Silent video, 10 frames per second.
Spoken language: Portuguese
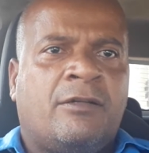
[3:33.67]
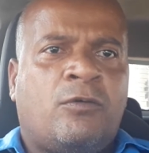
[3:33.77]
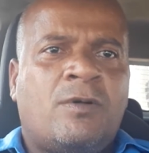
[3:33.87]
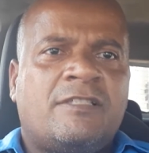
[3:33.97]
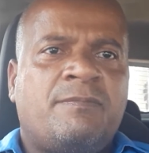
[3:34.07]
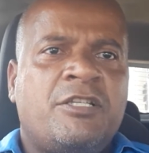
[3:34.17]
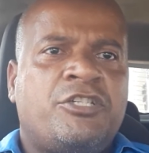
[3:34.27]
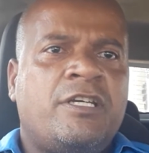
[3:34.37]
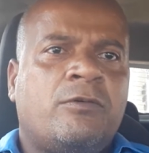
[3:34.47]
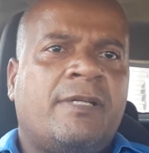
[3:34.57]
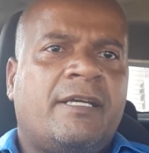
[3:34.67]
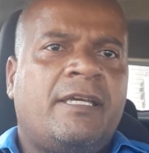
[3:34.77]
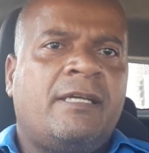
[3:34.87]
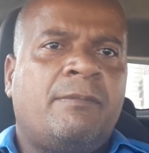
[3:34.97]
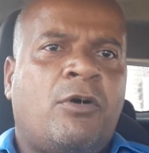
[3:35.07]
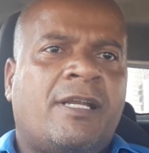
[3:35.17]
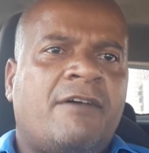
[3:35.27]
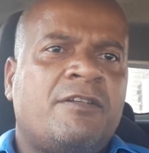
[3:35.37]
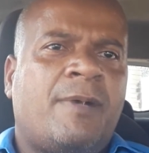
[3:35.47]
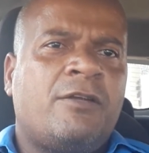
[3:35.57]
quantos mendigos, né, que
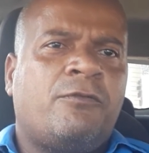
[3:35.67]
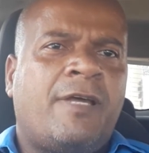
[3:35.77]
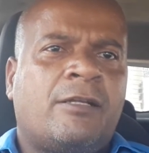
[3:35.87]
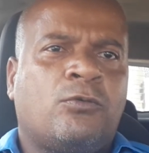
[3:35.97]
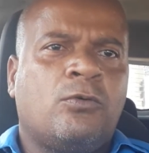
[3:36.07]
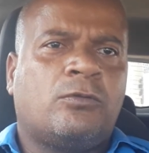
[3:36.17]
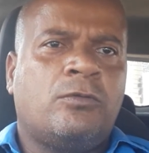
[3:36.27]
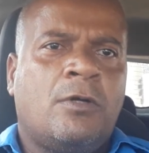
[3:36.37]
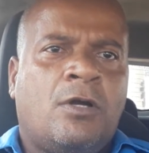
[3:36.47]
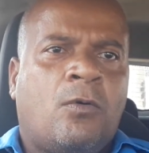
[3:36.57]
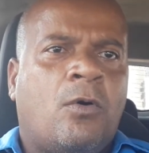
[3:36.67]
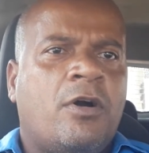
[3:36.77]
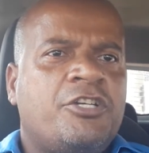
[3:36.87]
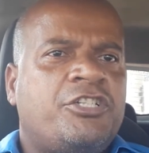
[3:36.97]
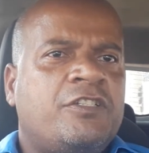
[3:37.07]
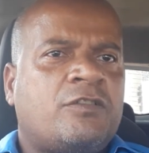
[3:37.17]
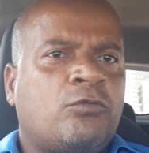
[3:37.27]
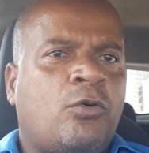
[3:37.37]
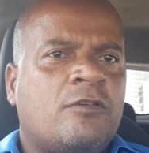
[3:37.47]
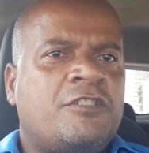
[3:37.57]
morava debaixo do viaduto, hoje são
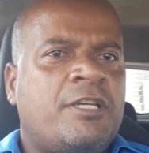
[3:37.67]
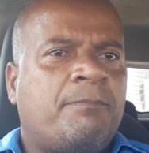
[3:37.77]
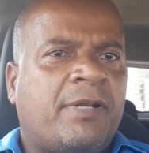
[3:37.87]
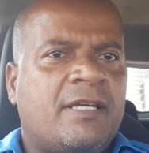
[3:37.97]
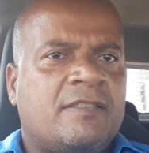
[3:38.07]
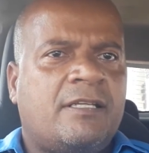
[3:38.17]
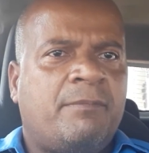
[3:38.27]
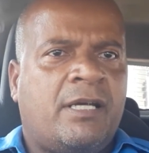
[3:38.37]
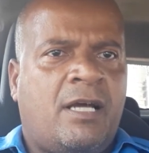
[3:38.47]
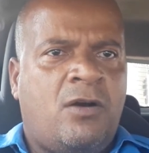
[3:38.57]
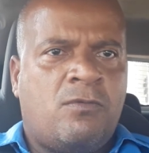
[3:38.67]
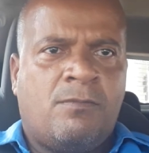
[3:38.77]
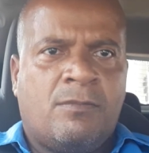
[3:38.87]
donos de empresa liberal,